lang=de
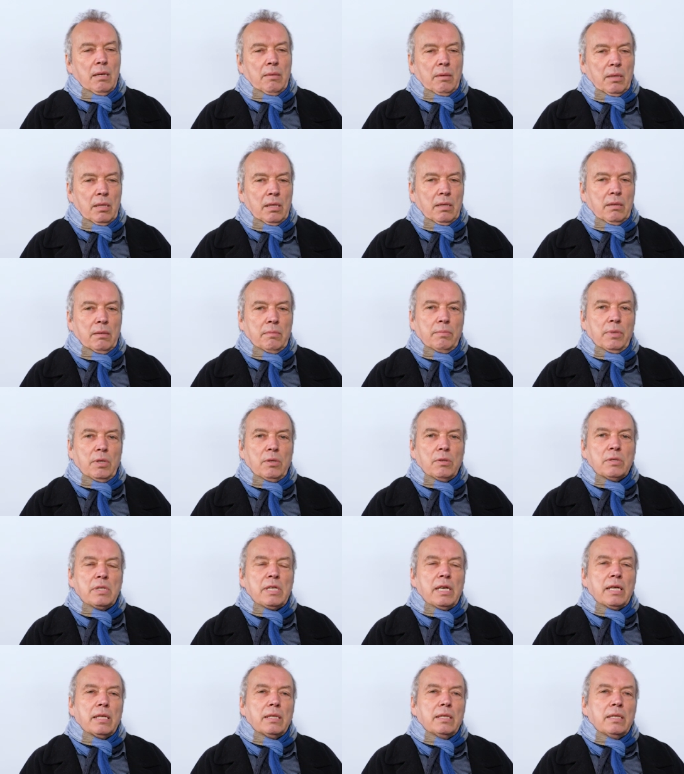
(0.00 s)
Äh, bei
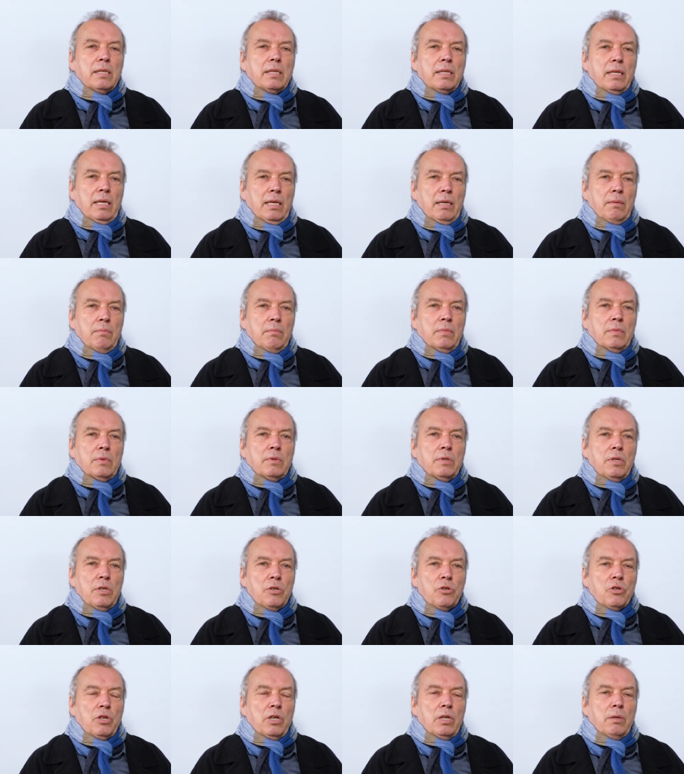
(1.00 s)
uns hängen die Themen und
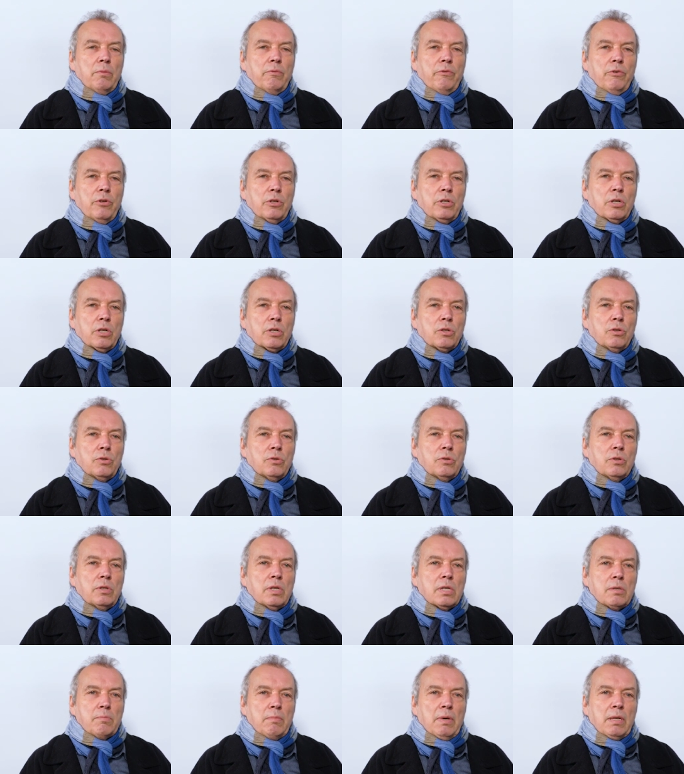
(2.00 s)
die stehen im Vordergrund
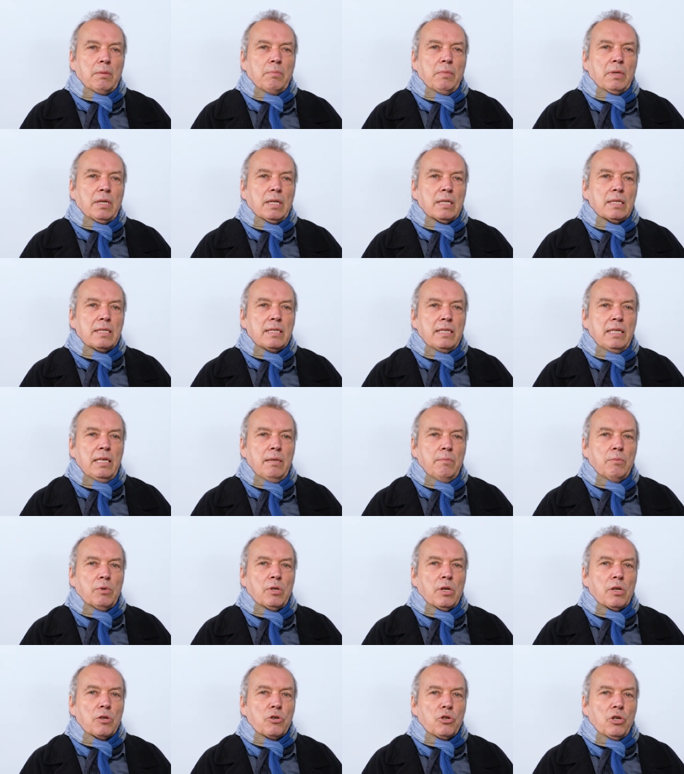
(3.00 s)
und das macht man als
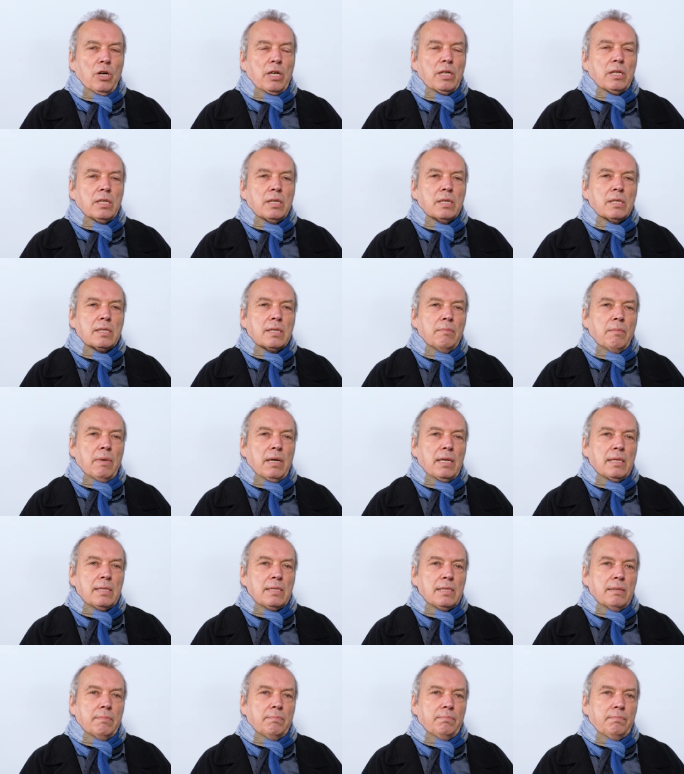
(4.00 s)
Team und entscheidet das
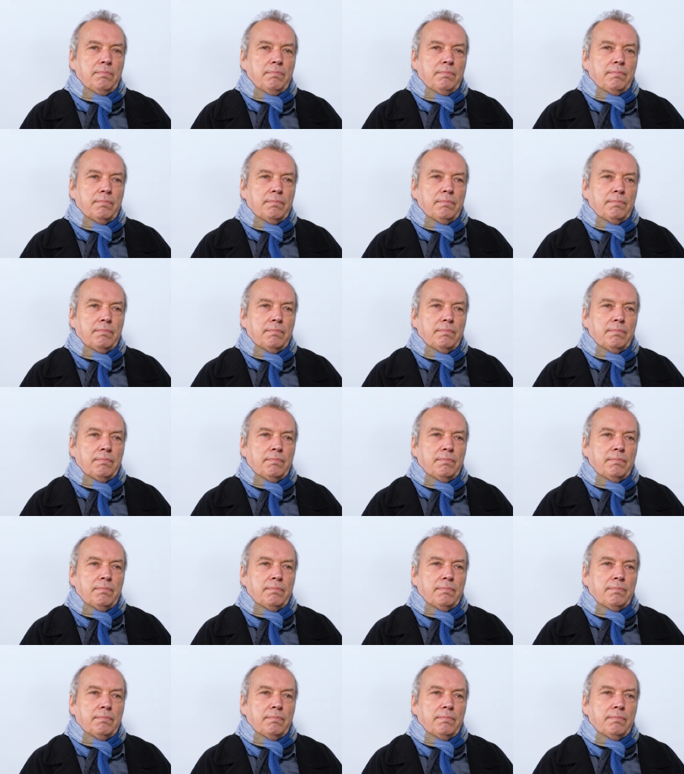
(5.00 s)
gemeinsam.